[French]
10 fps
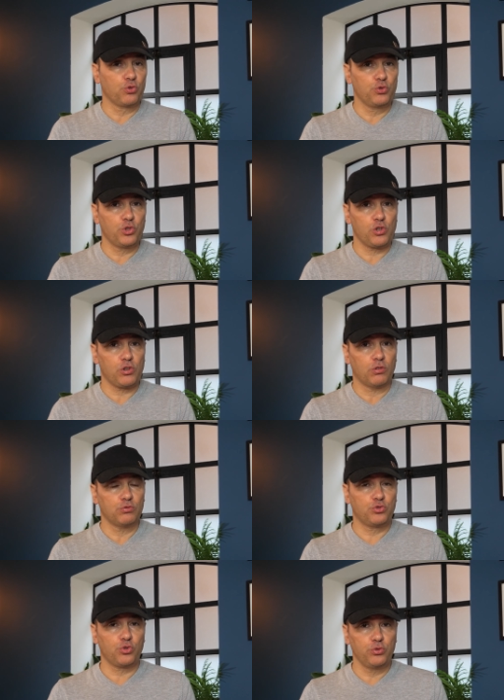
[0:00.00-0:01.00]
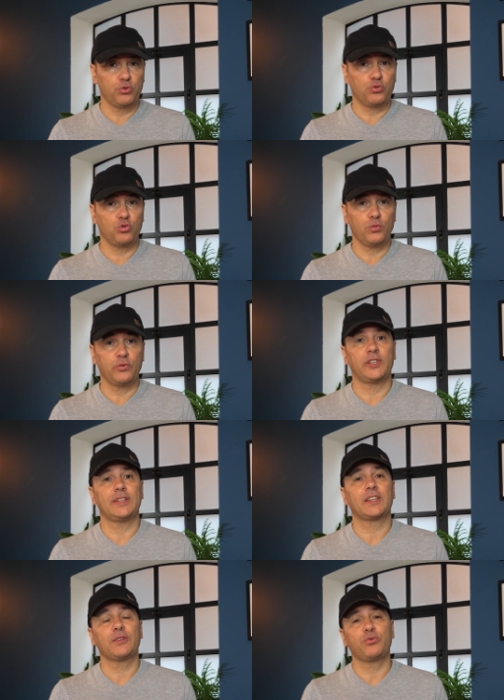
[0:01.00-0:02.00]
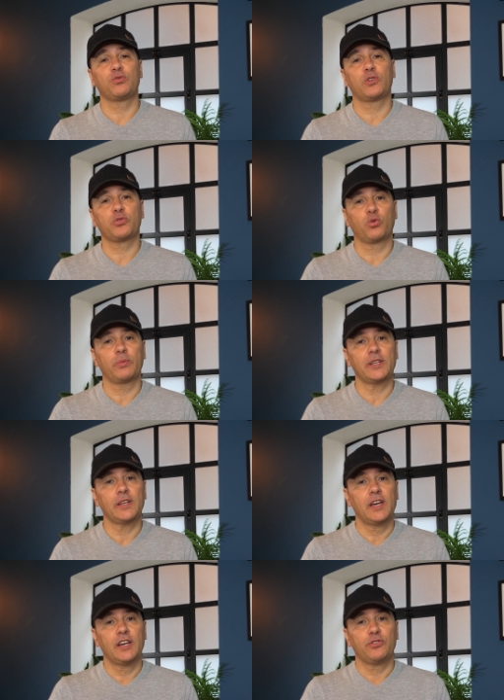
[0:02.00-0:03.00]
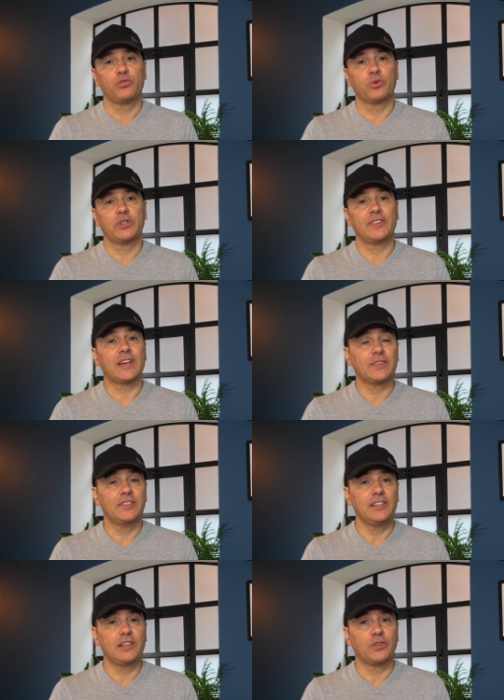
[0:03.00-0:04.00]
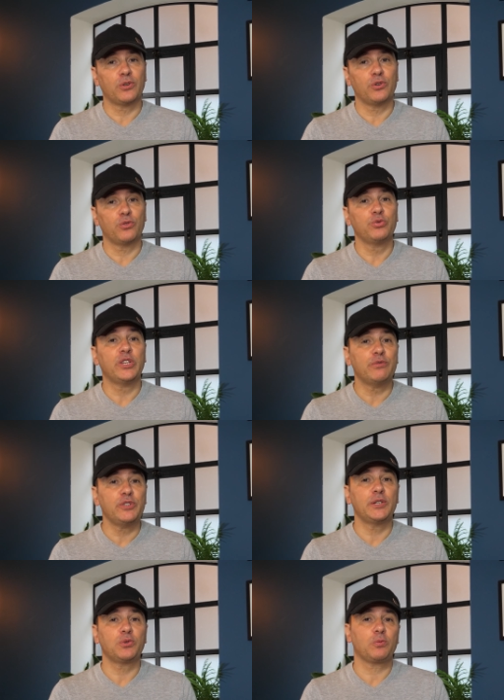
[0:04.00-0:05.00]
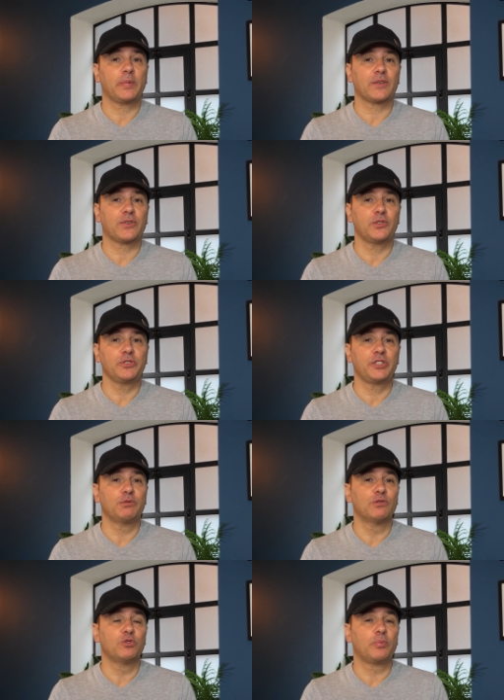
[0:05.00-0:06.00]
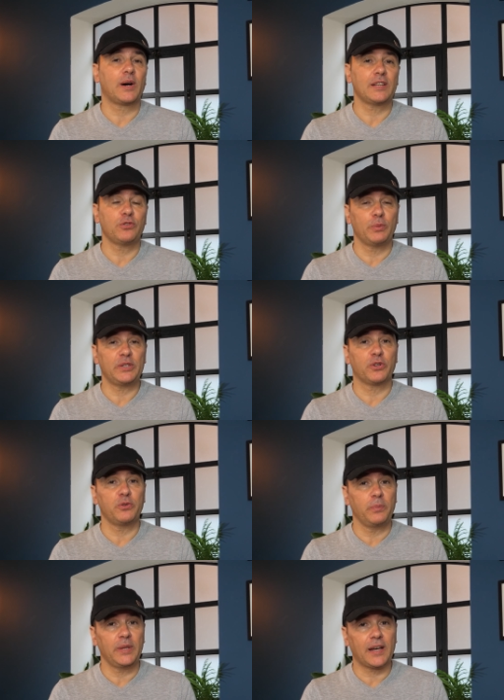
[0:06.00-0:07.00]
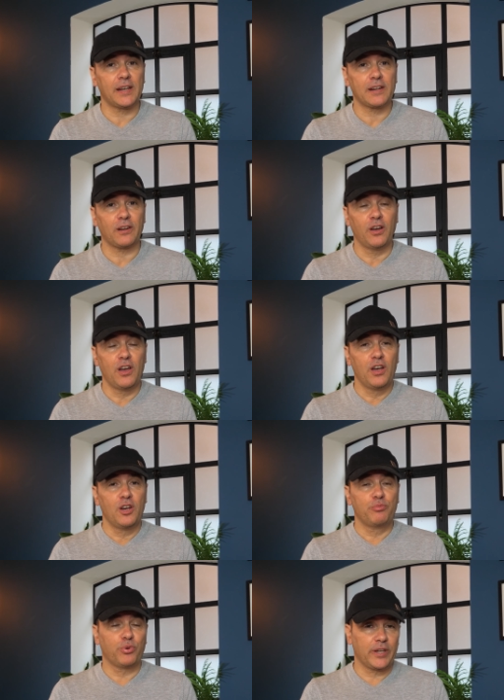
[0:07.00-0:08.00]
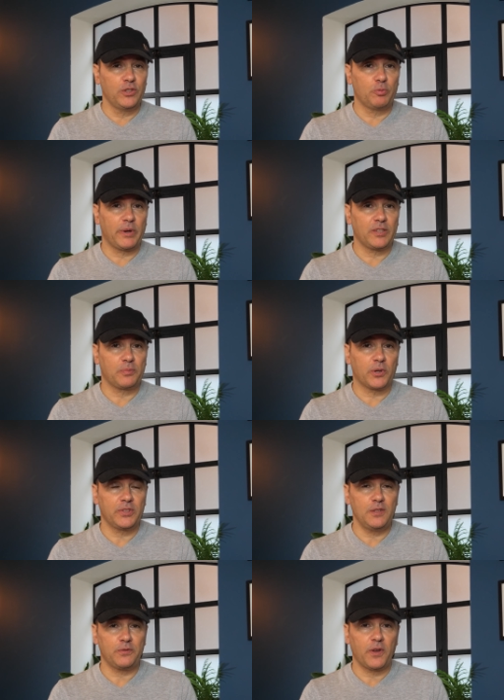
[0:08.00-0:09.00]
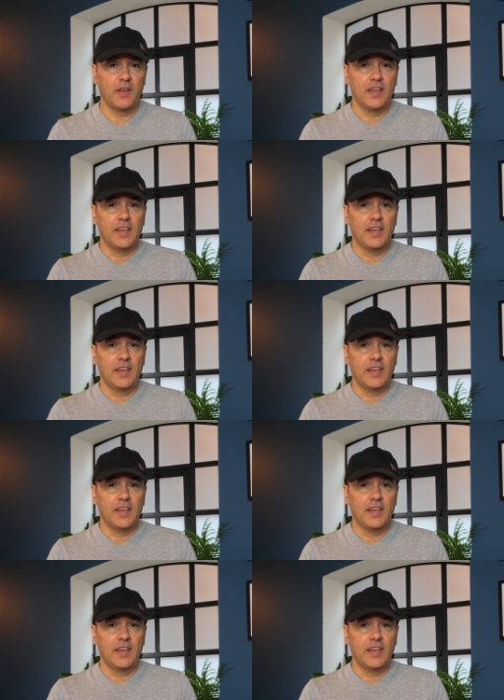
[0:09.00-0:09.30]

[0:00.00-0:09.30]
sur Google ou sur YouTube, vous allez très souvent tomber sur des articles euh, ou des vidéos de personnes qui vont vous parler de méthodes miracles pour gagner au paris sportif.